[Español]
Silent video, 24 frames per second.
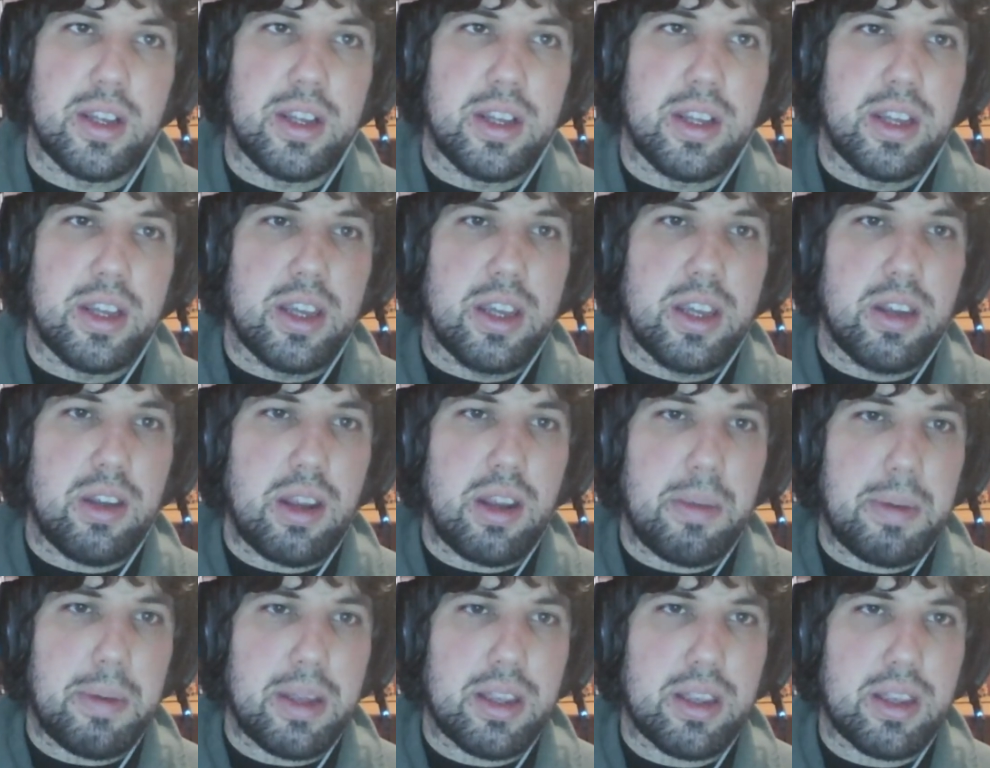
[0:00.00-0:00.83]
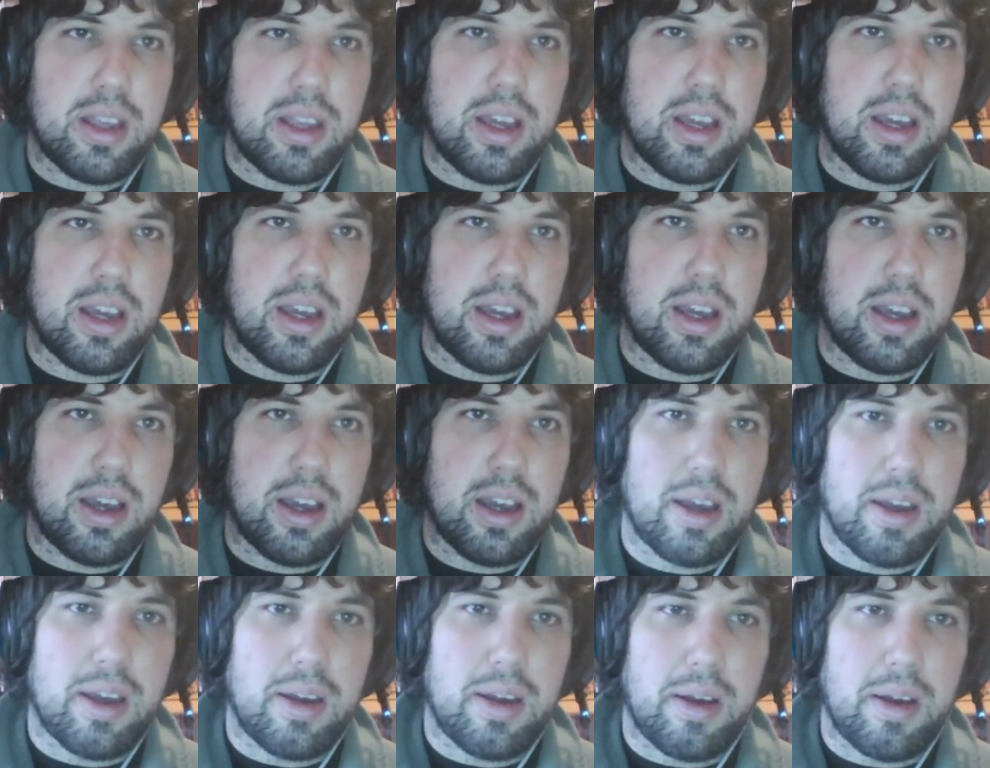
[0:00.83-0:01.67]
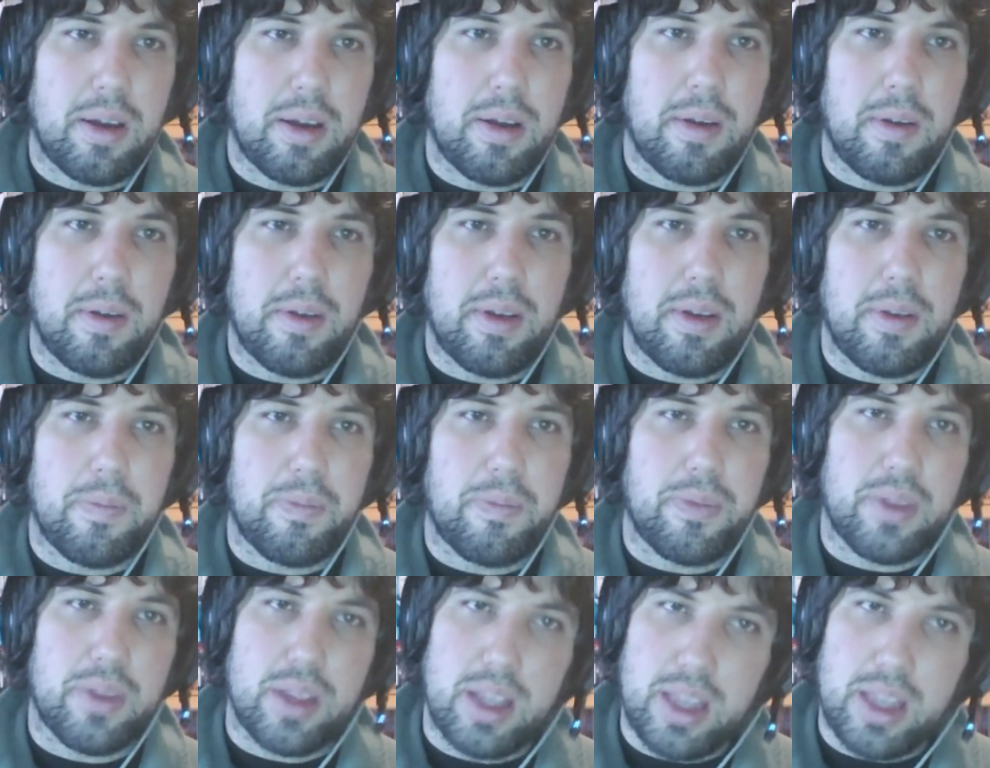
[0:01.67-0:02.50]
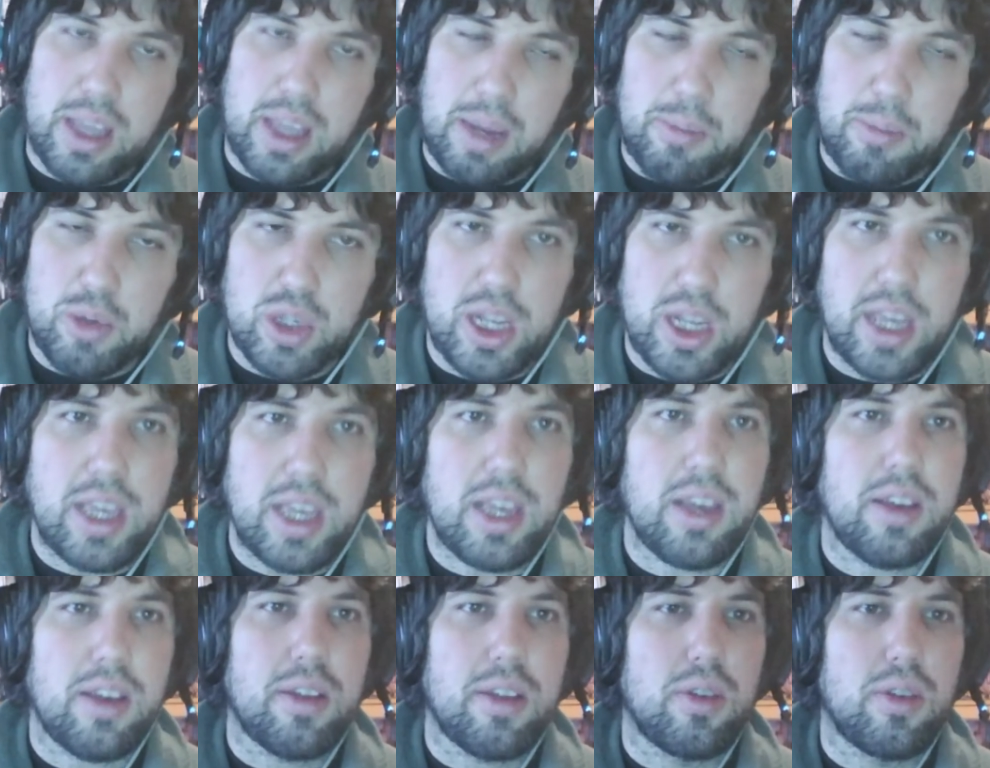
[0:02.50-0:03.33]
Y una vez eh, le damos ahí,